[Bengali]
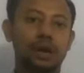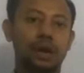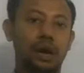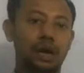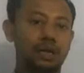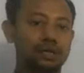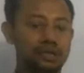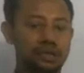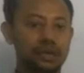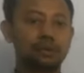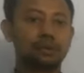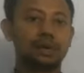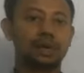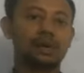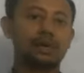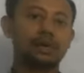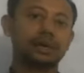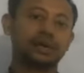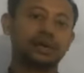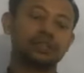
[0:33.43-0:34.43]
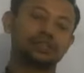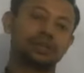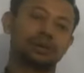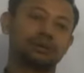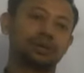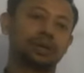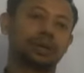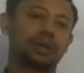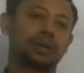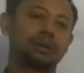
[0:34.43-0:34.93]
আজকে আমরা এই
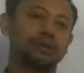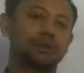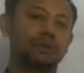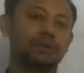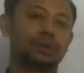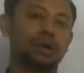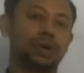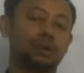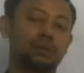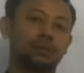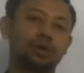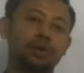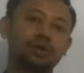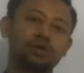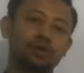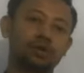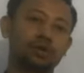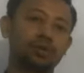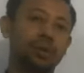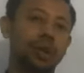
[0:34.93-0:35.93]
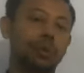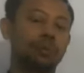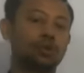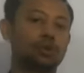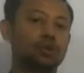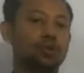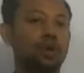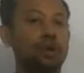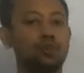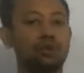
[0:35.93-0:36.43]
চ্যাপ্টারের পঞ্চম এবং
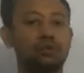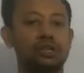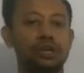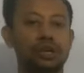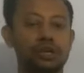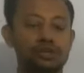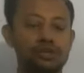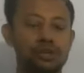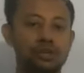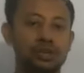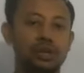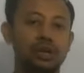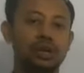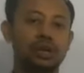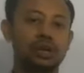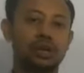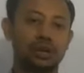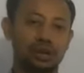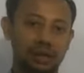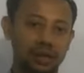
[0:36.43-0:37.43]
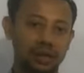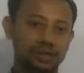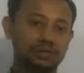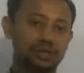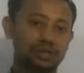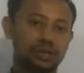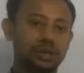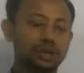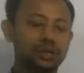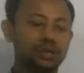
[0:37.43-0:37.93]
সর্বশেষ
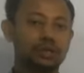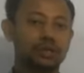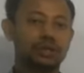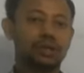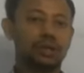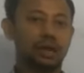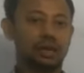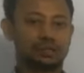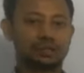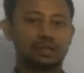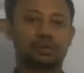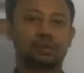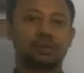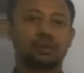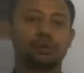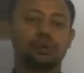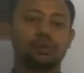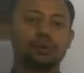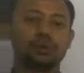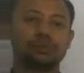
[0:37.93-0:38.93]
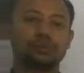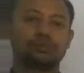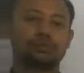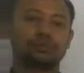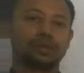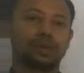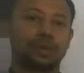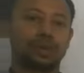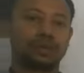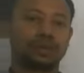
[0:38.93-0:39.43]
ক্লাসটি আজকে করব
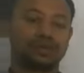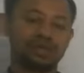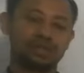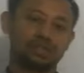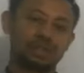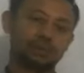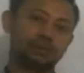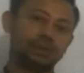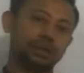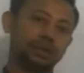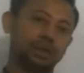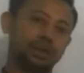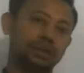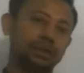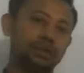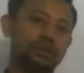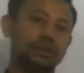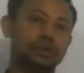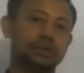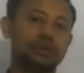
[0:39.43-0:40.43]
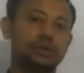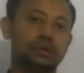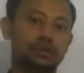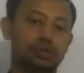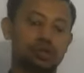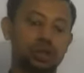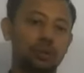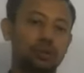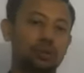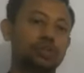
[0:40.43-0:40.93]
আজকে চ্যাপ্টারের
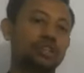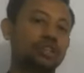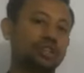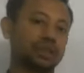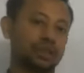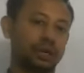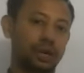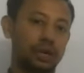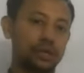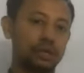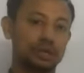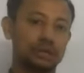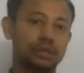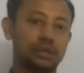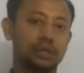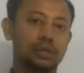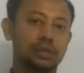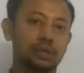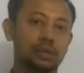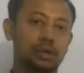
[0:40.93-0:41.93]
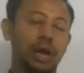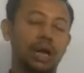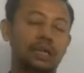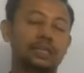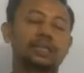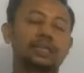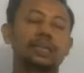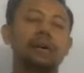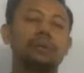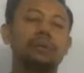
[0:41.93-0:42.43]
সর্বশেষ ক্লাস তো
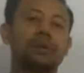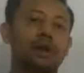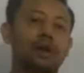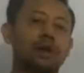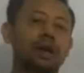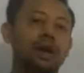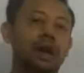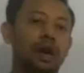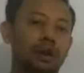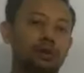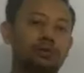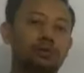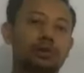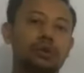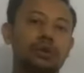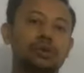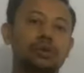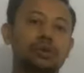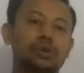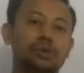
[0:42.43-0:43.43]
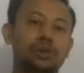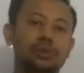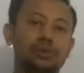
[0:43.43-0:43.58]
আজকে আমরা আলোচনা করব